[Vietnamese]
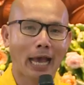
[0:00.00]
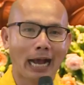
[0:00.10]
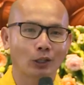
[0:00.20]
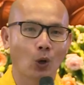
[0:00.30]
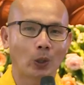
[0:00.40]

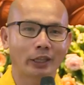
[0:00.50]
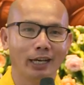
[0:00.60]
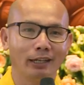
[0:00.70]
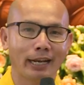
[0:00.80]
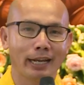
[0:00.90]
nhạc nổi
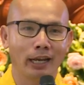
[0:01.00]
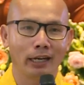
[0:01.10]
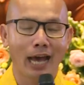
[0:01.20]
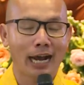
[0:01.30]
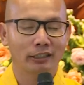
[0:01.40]
tiếng
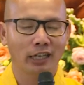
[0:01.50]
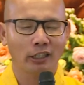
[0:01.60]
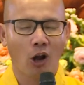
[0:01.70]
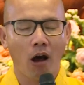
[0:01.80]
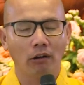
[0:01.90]
hiện đang rất
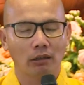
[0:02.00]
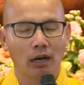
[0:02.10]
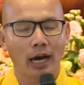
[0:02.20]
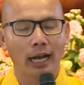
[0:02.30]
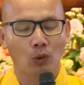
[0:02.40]
hot
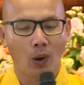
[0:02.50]
ở Hàn